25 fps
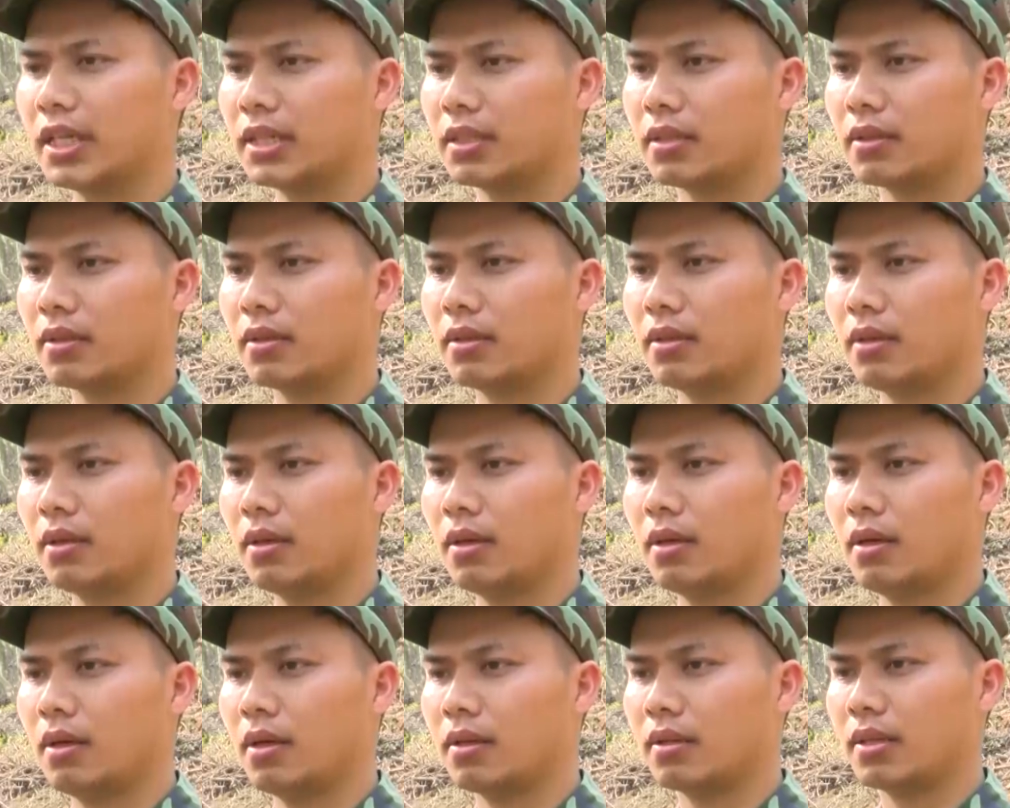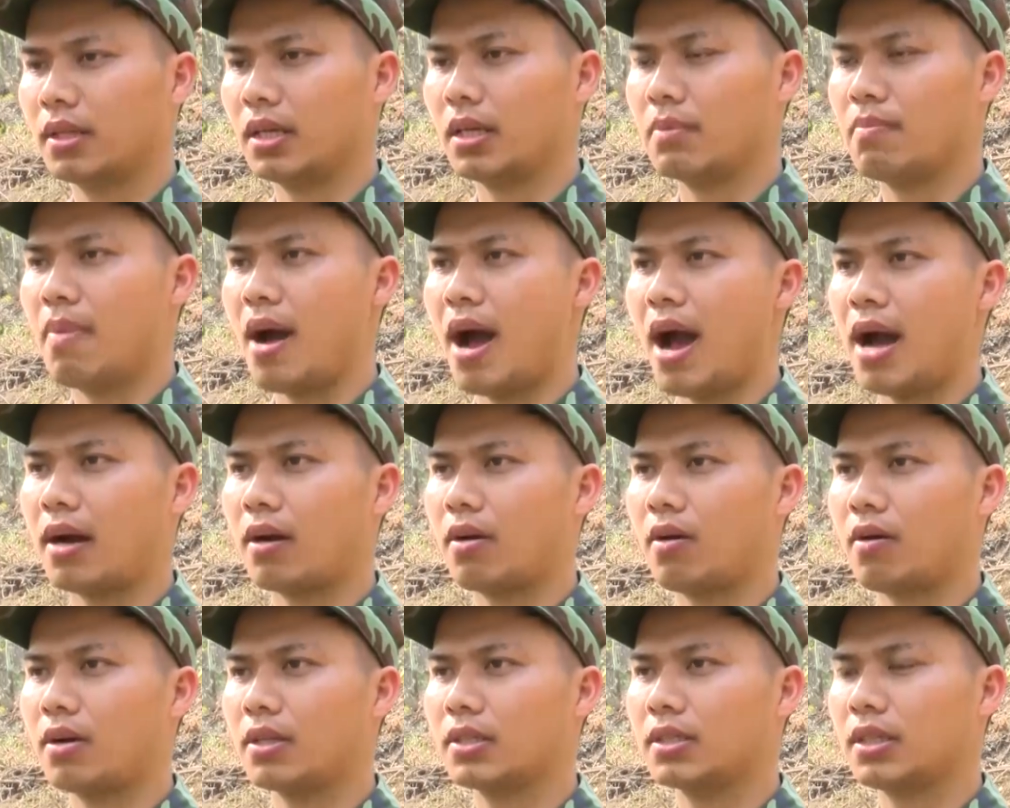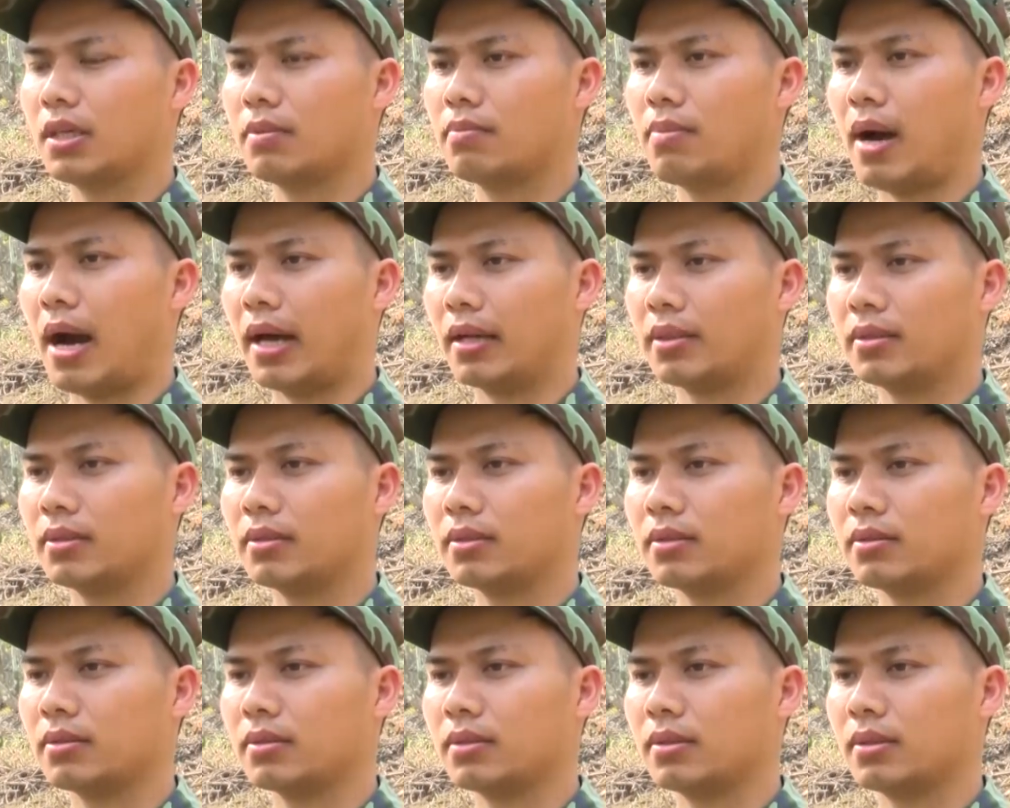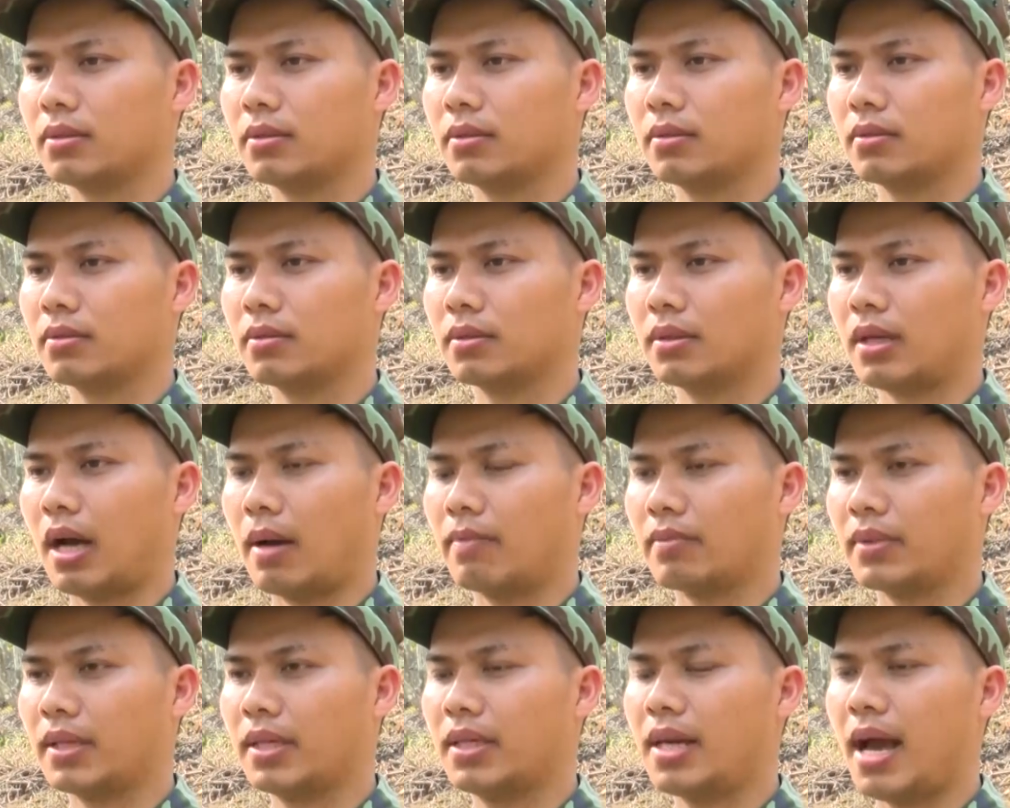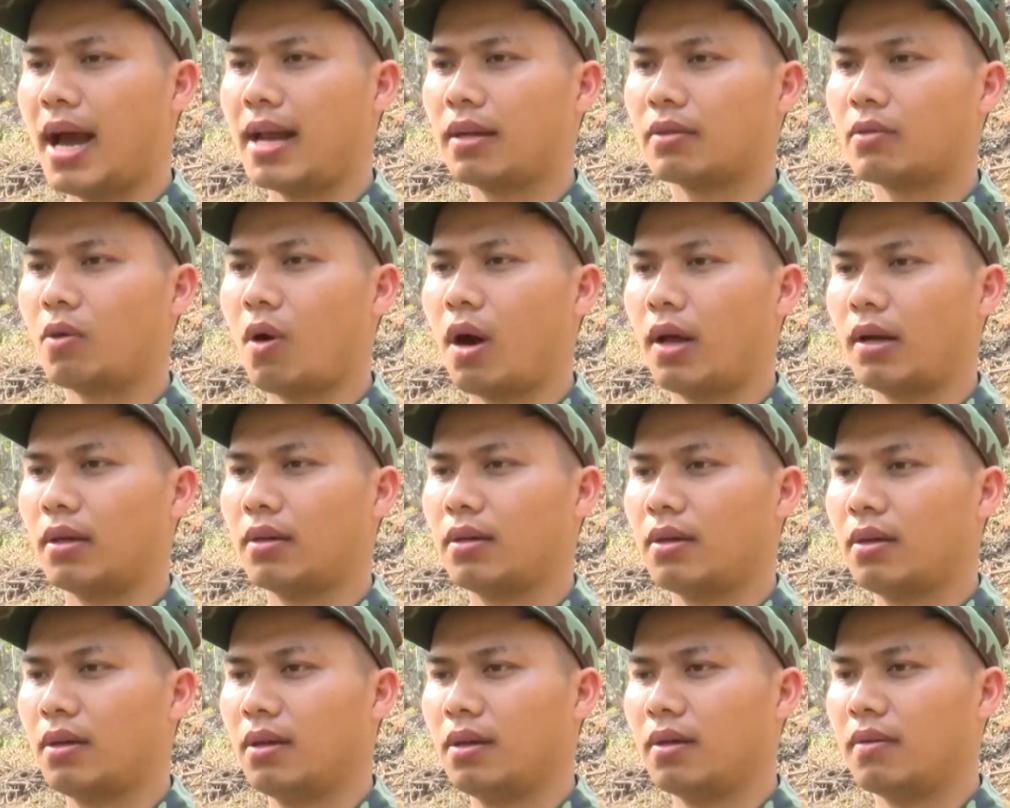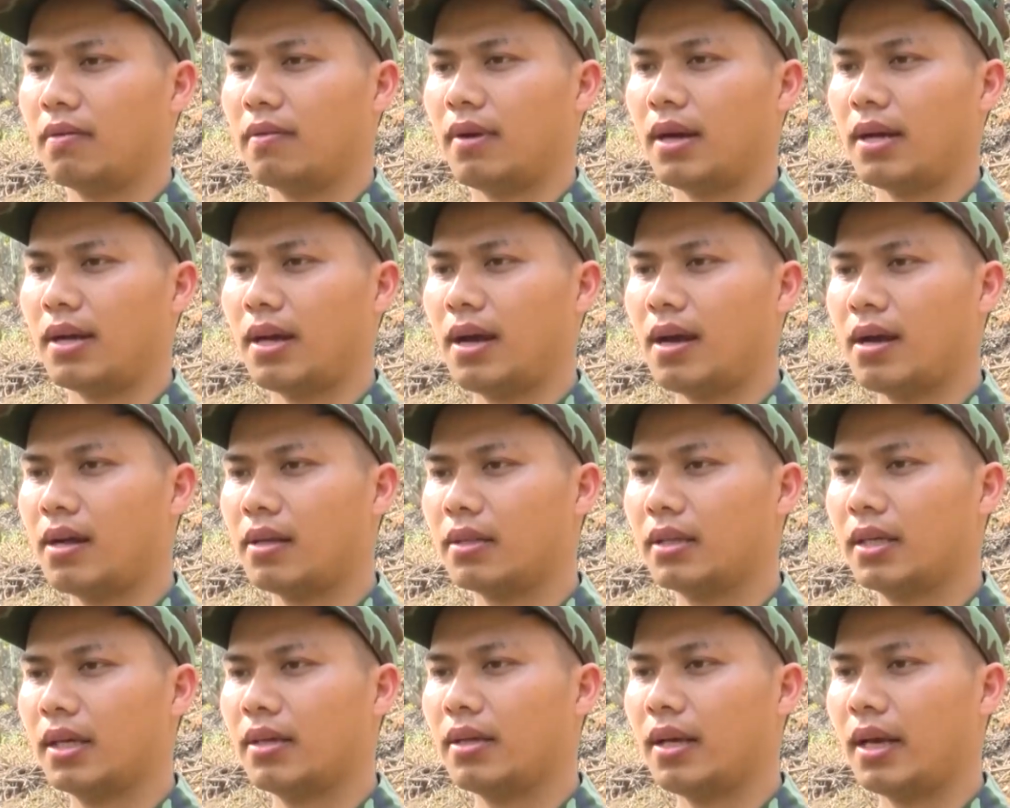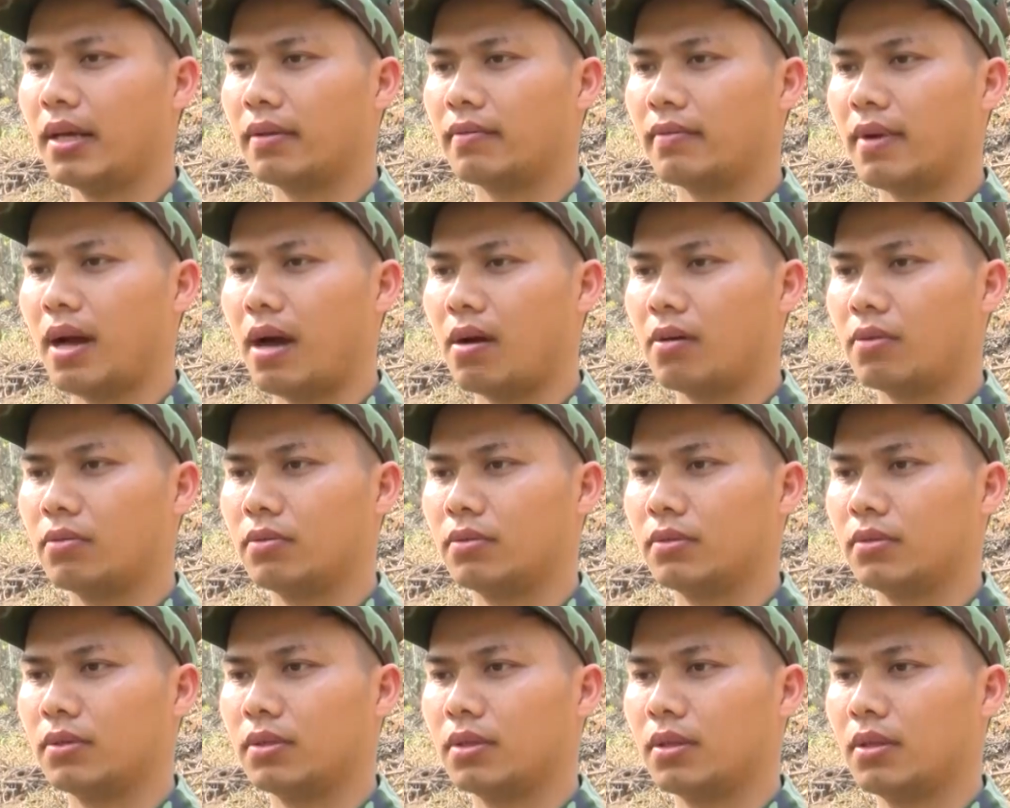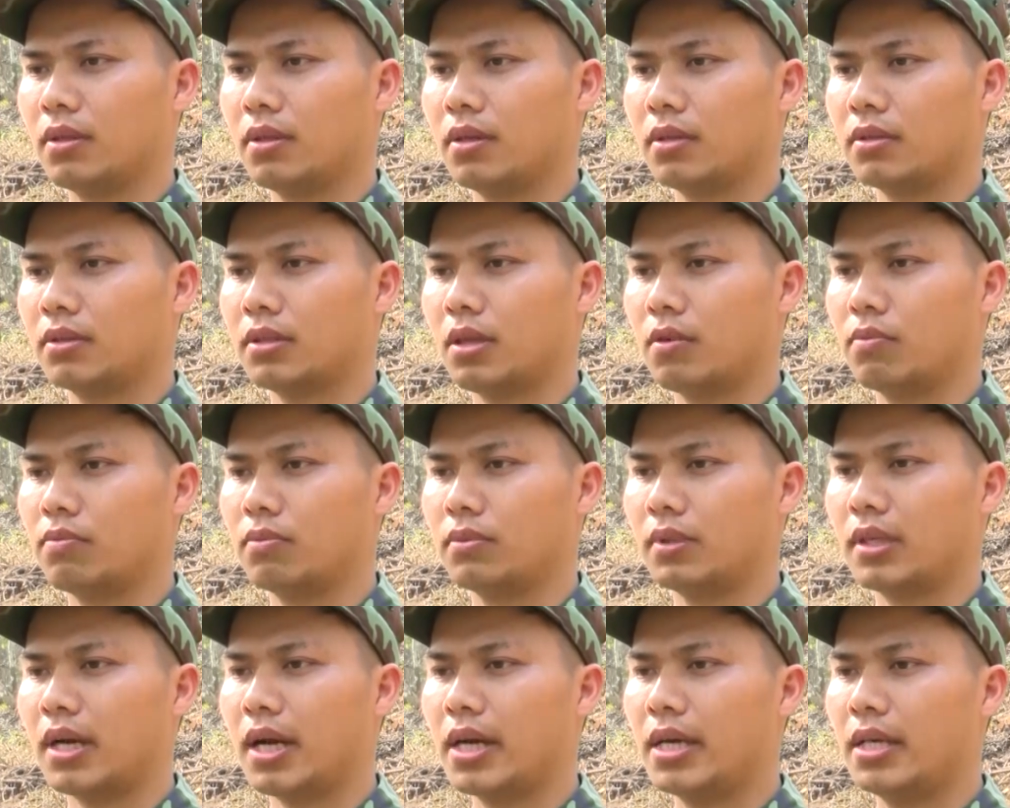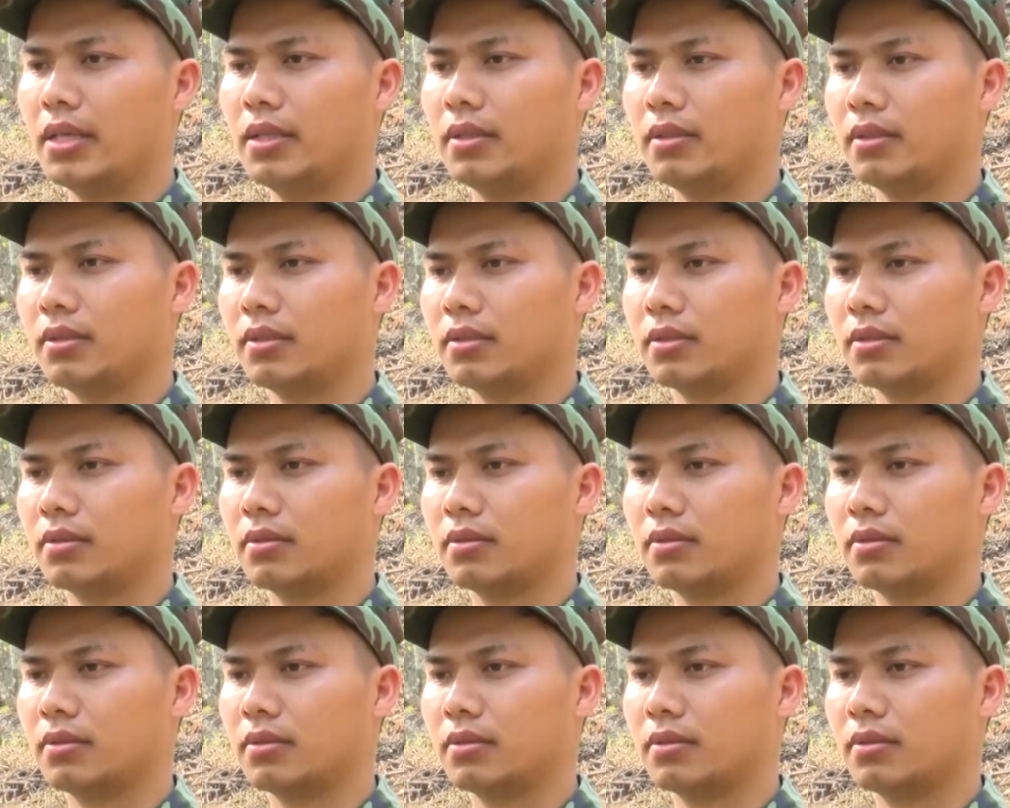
chết thì bà con dân bản cảm thấy an toàn và đã tiến hành vào trồng cây